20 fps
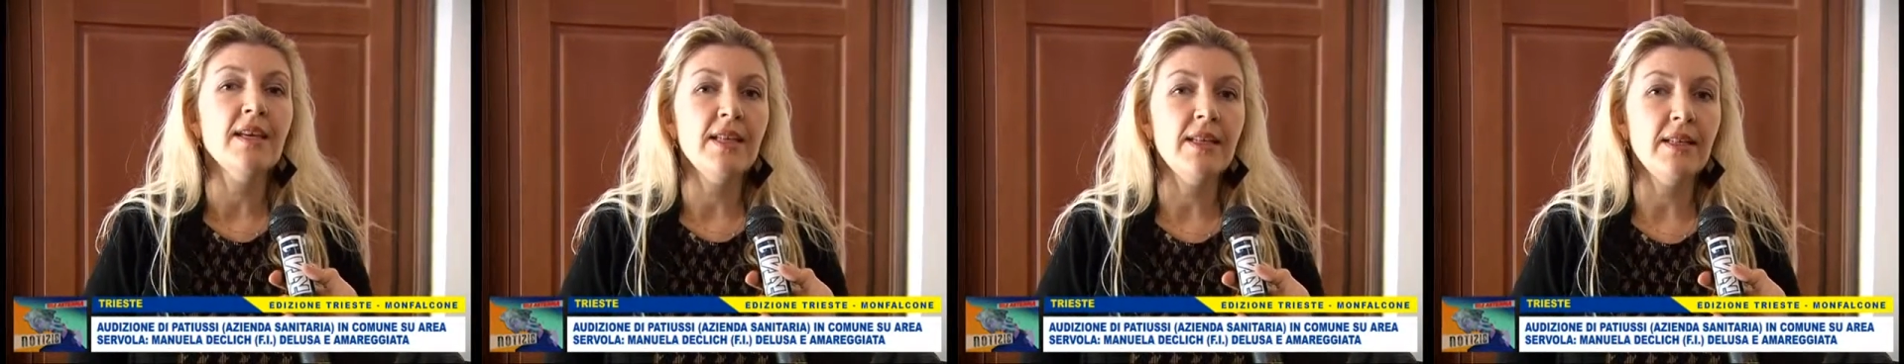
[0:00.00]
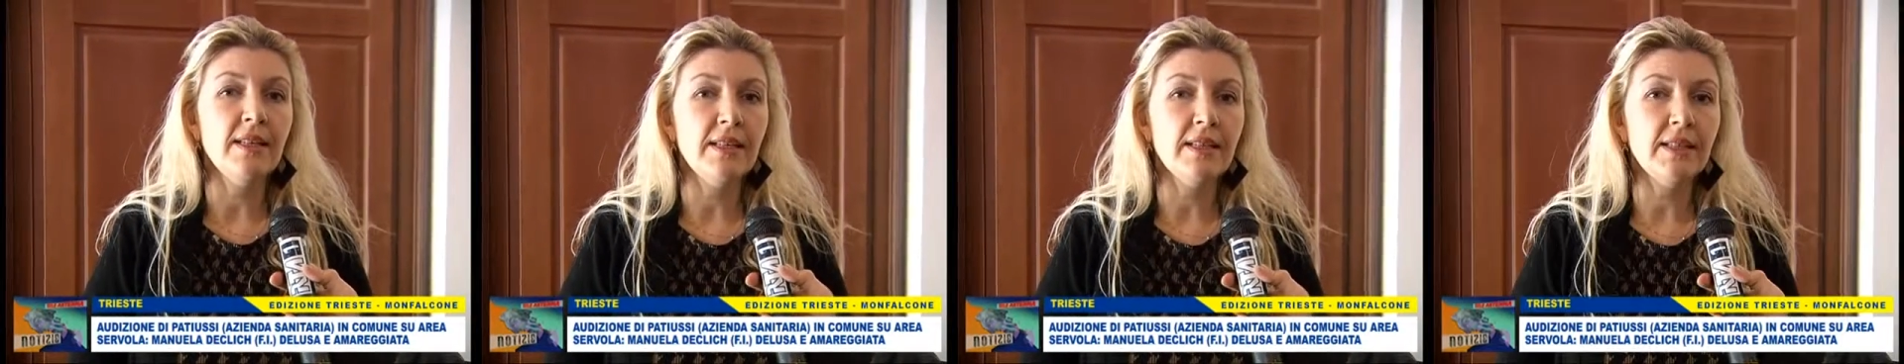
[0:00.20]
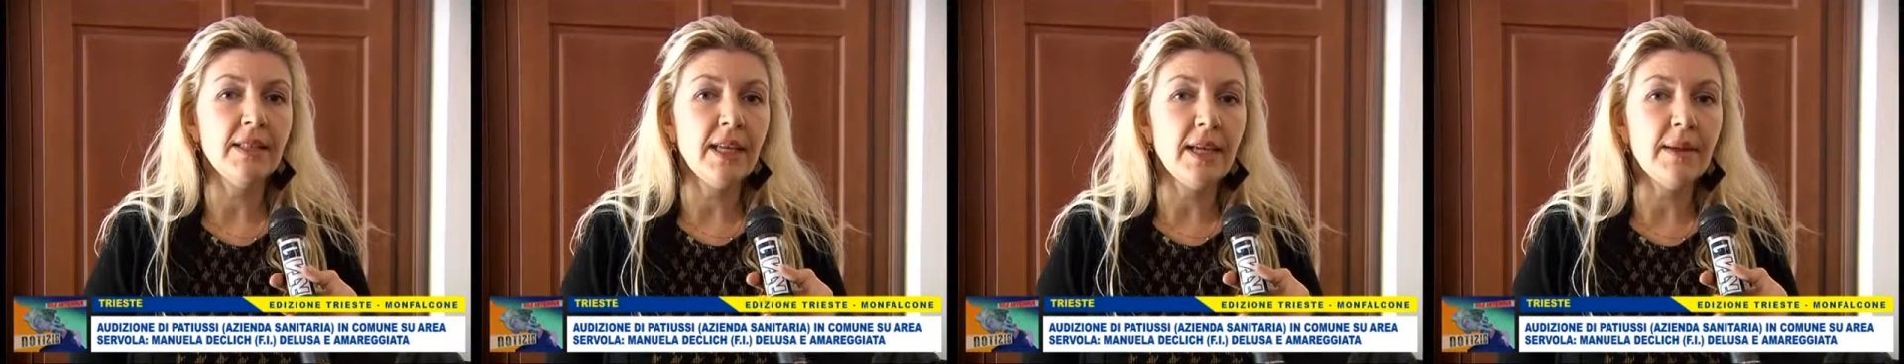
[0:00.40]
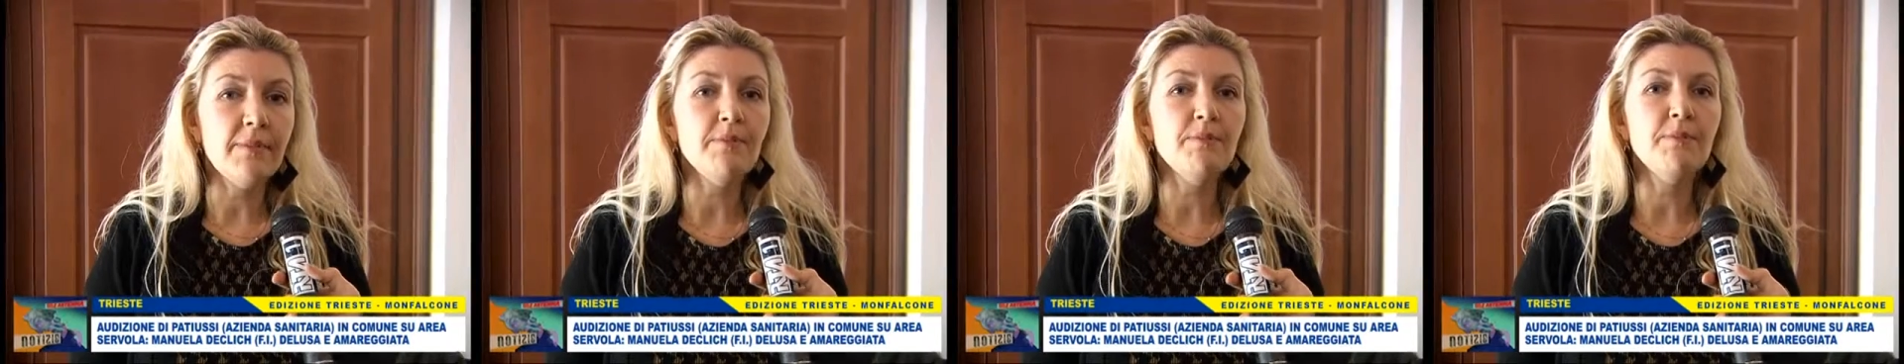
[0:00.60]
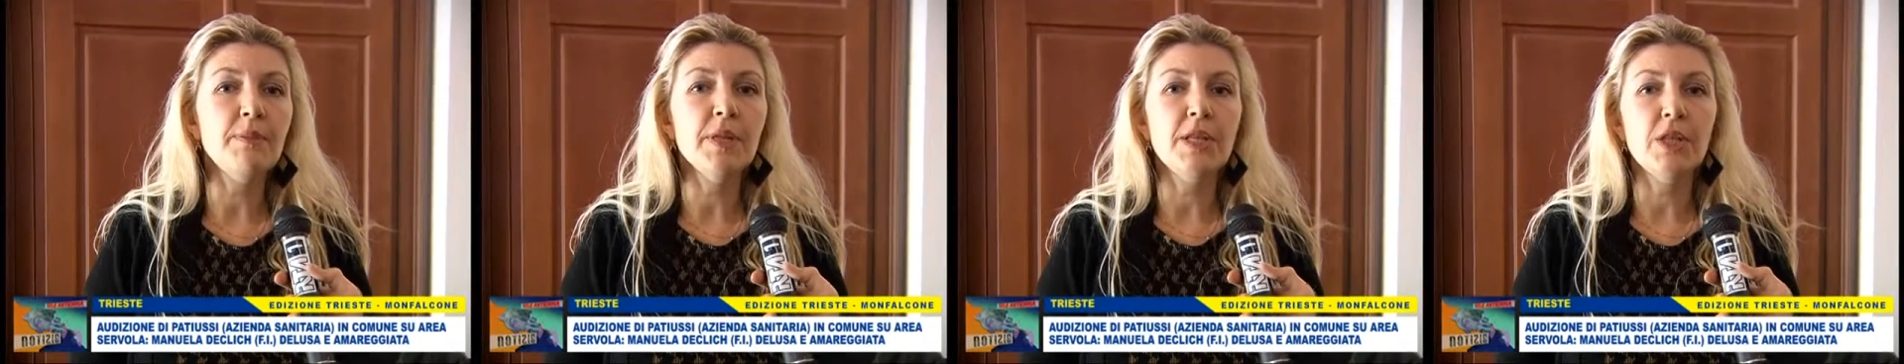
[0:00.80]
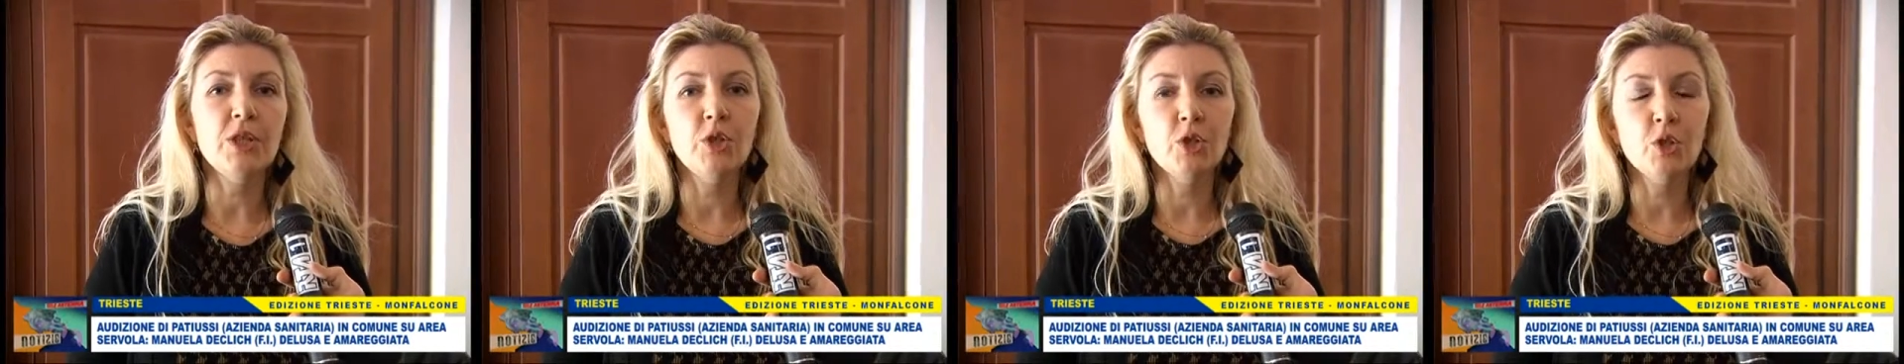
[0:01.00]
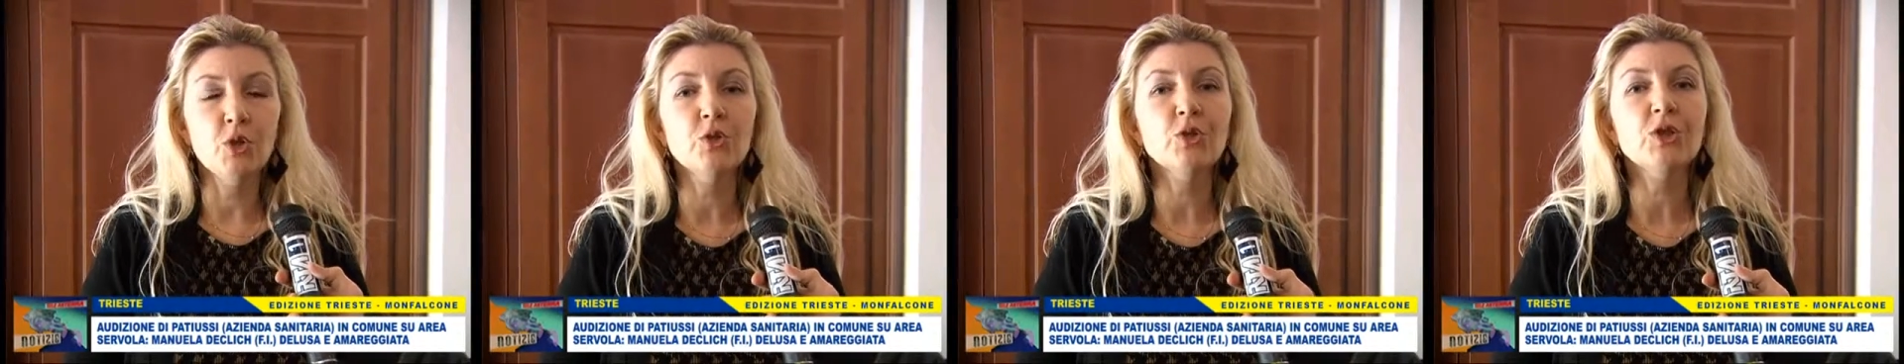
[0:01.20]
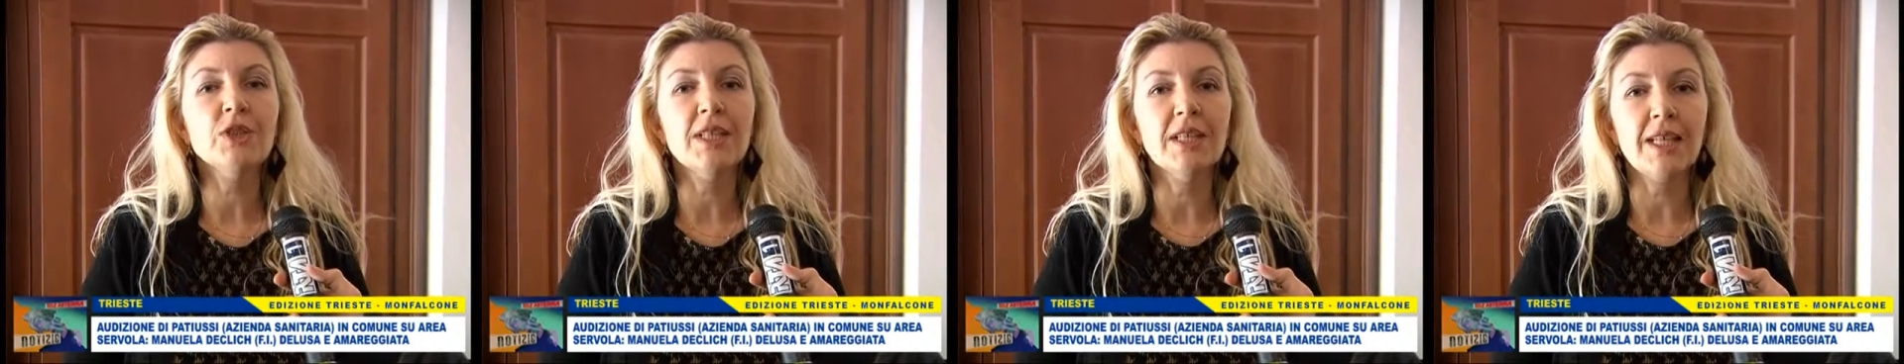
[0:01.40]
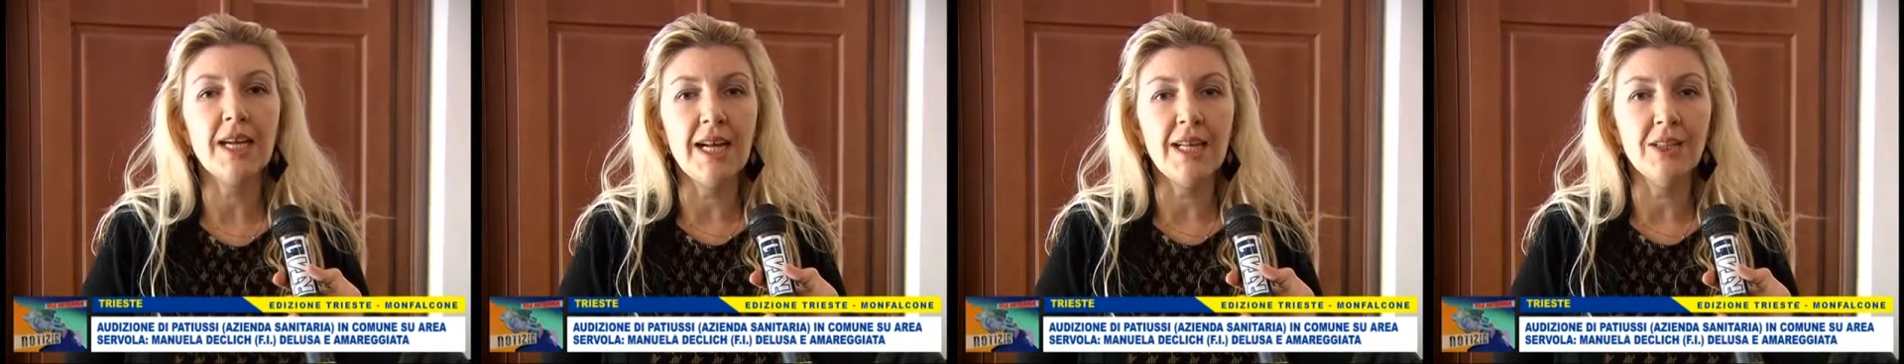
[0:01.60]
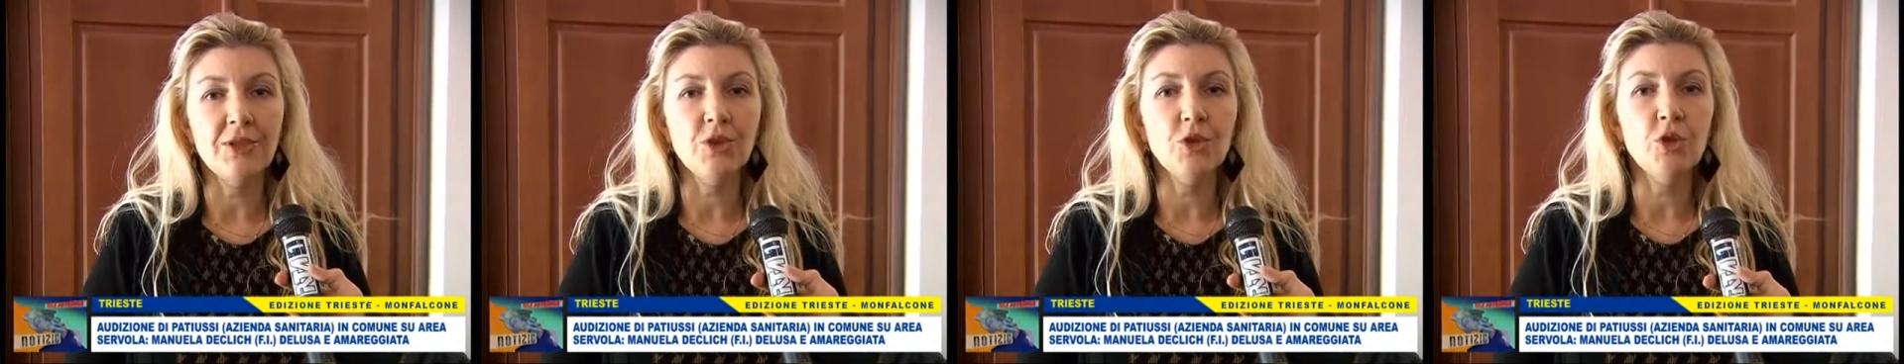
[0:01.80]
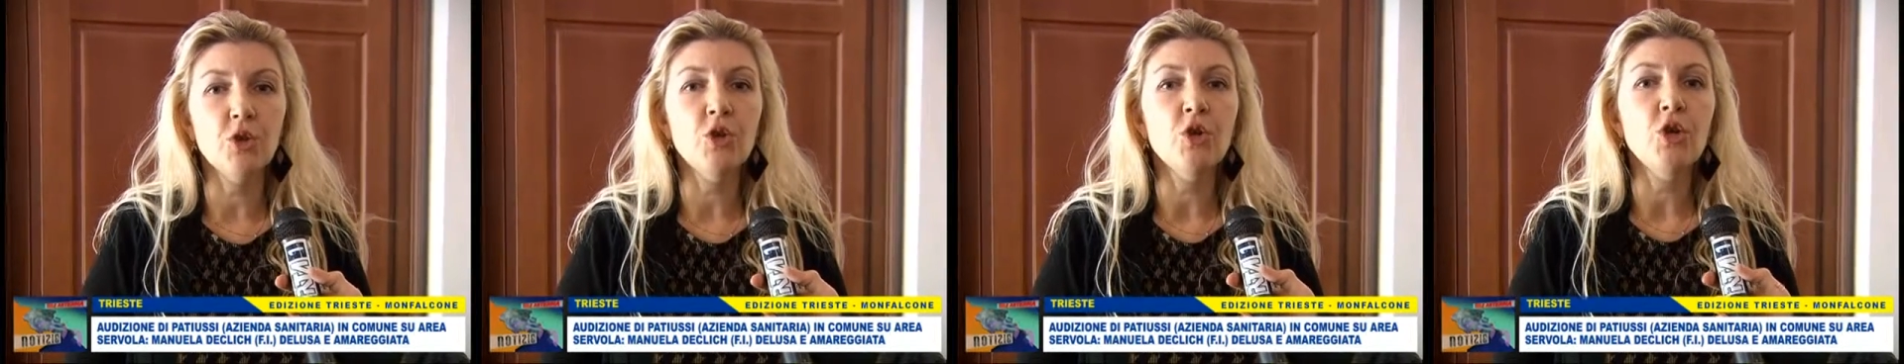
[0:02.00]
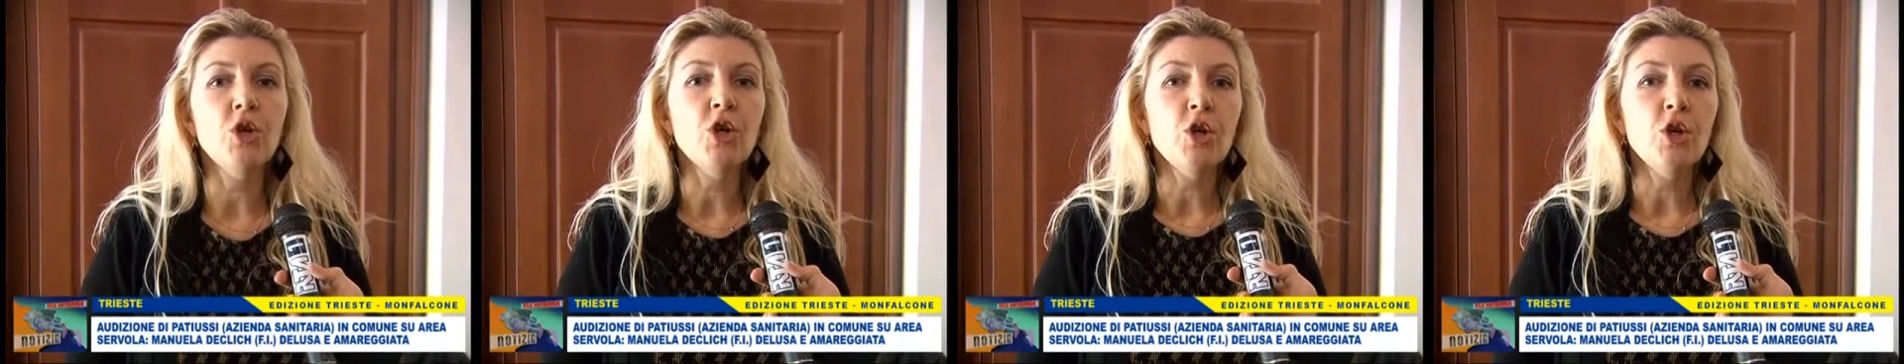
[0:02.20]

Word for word: i tempi non saranno